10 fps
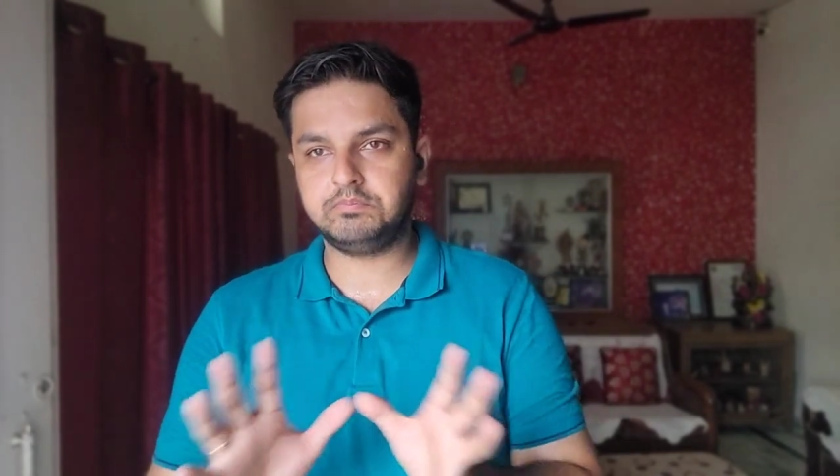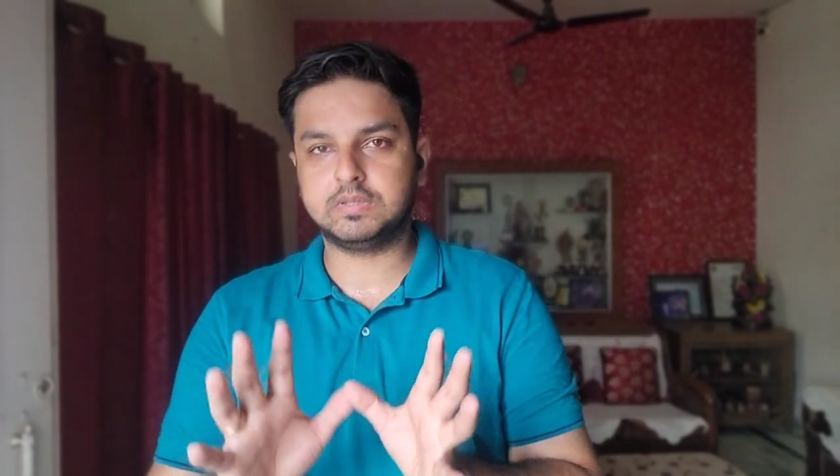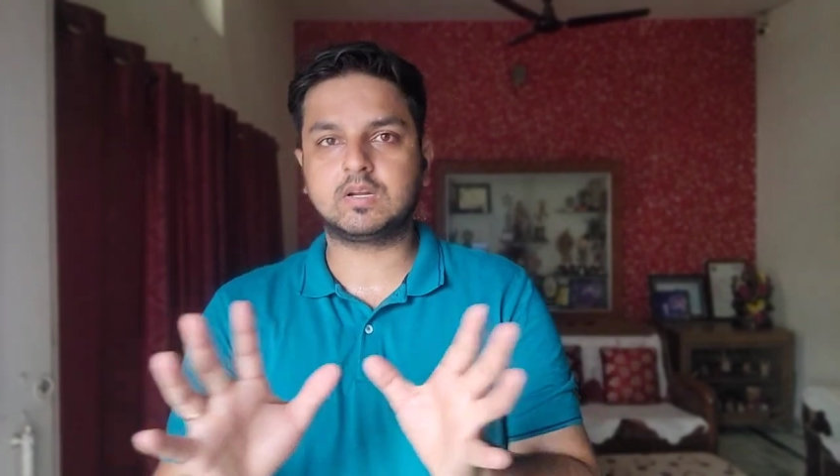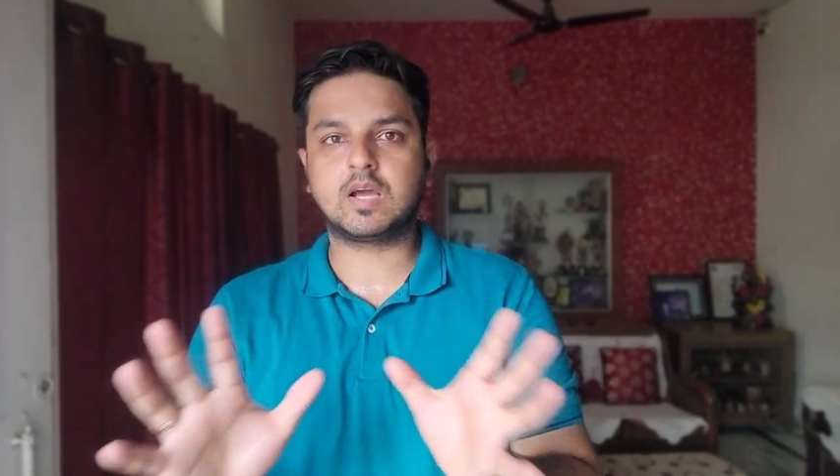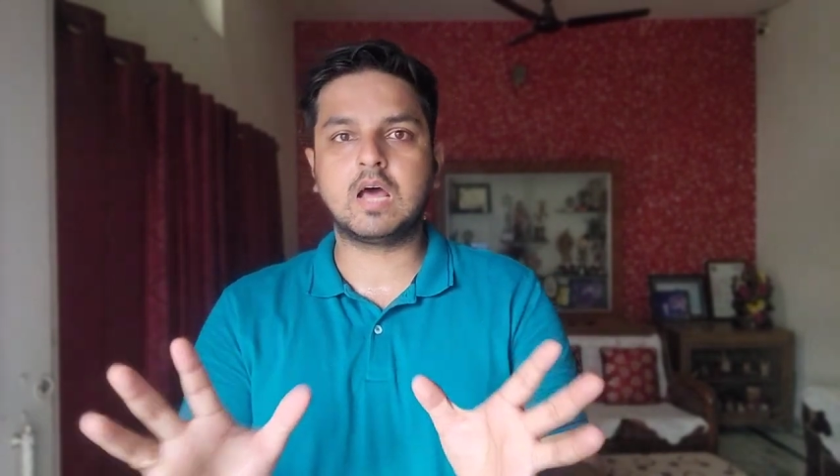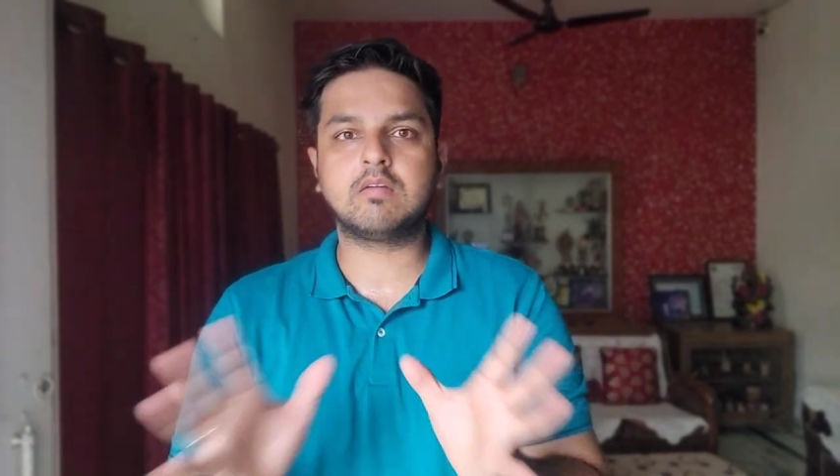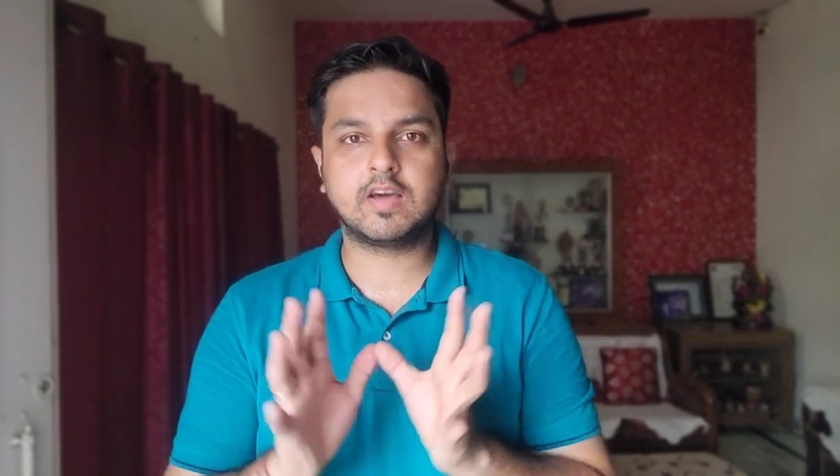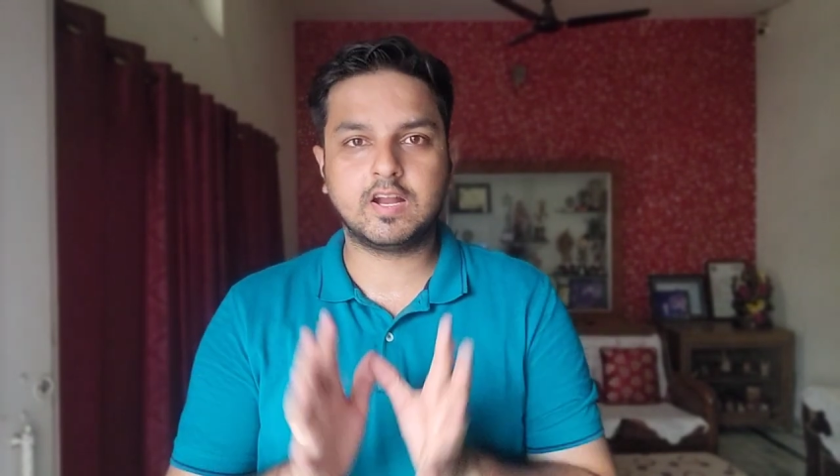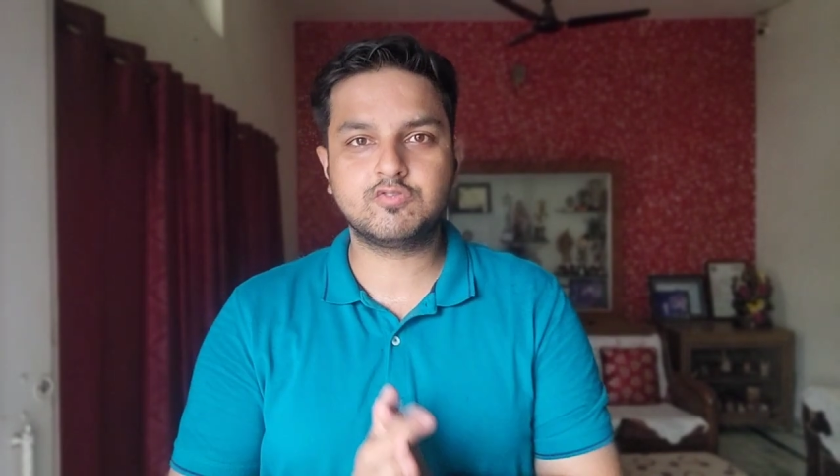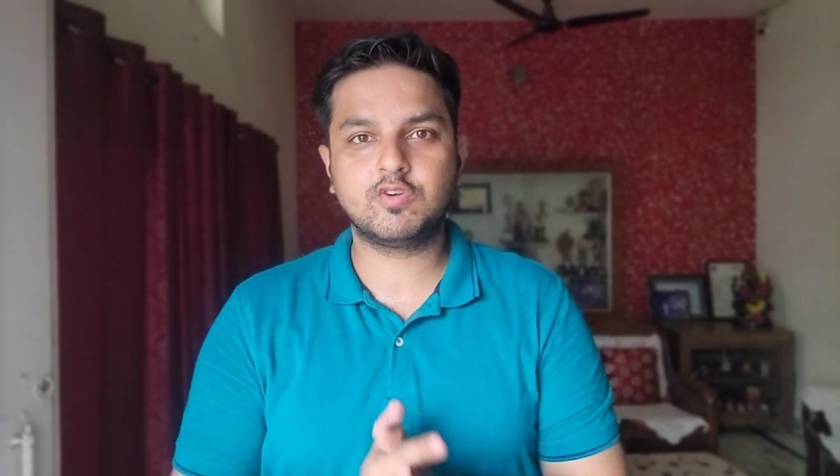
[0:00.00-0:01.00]
पत्रकार
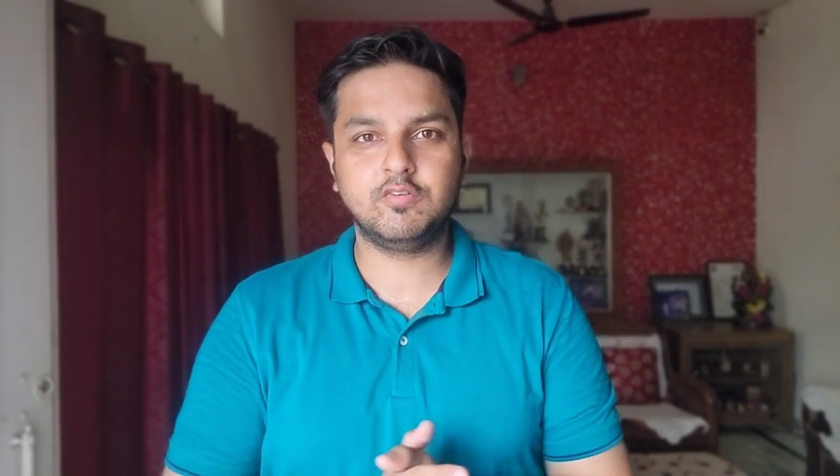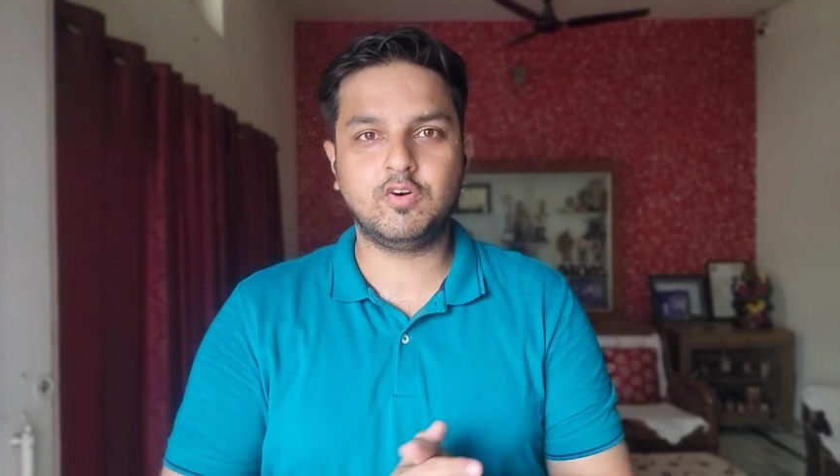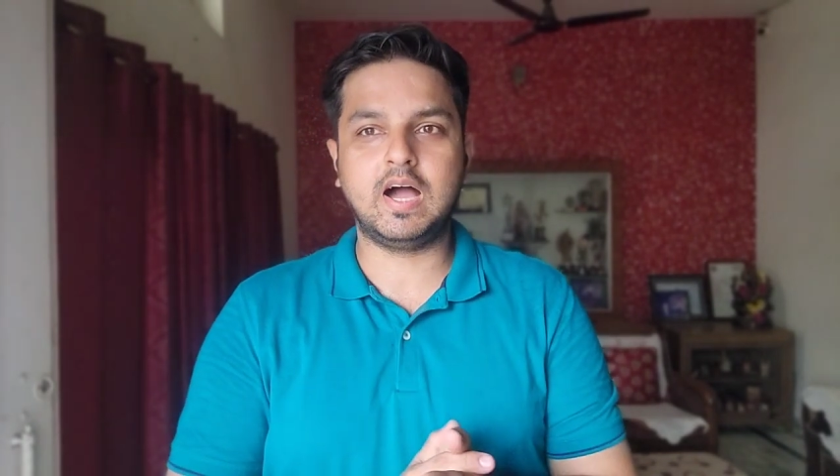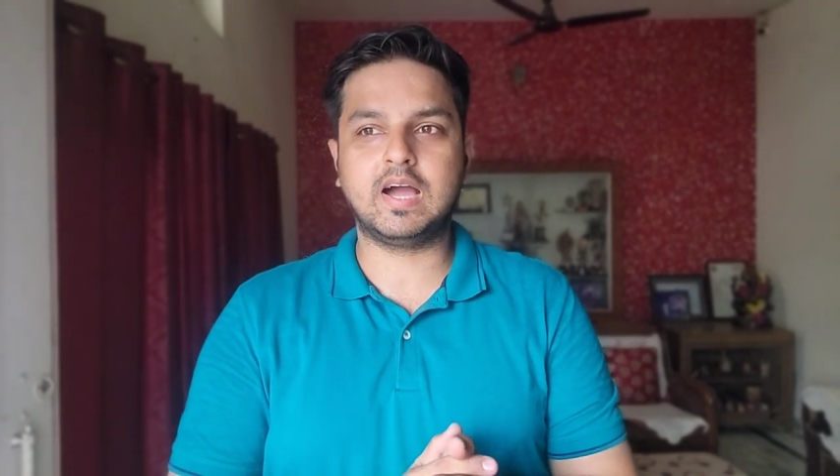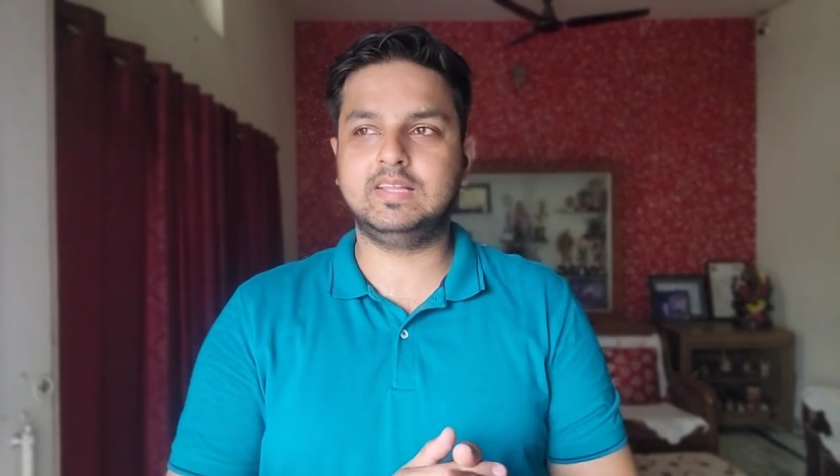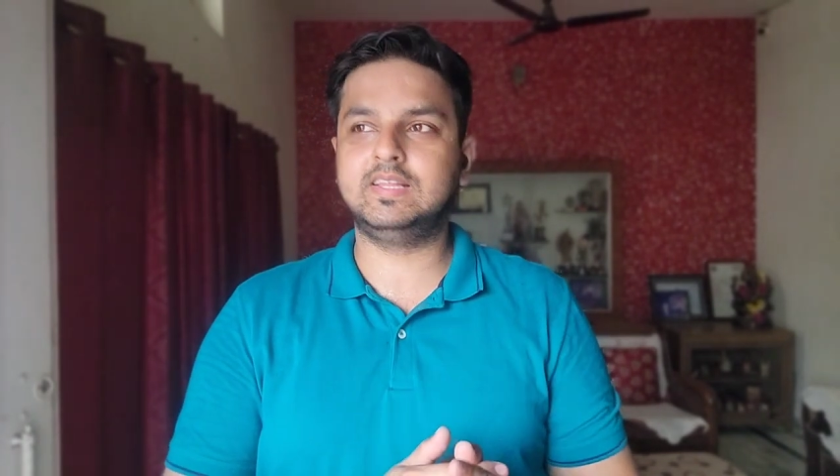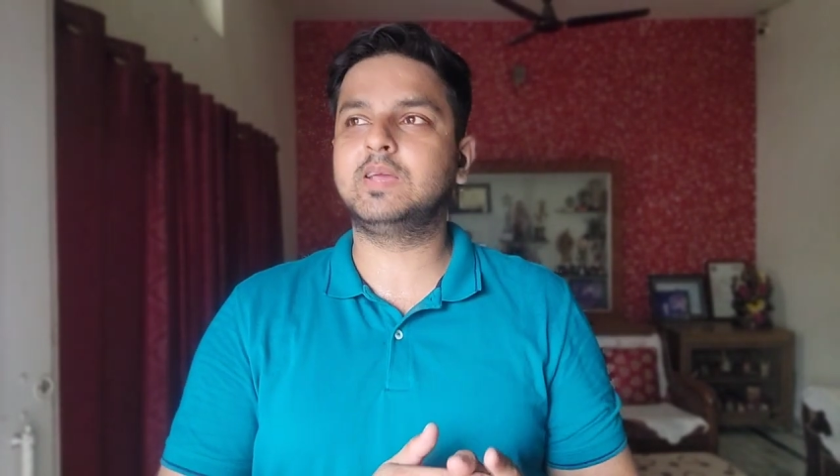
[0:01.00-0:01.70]
वगैरह जो है वो आ गए थे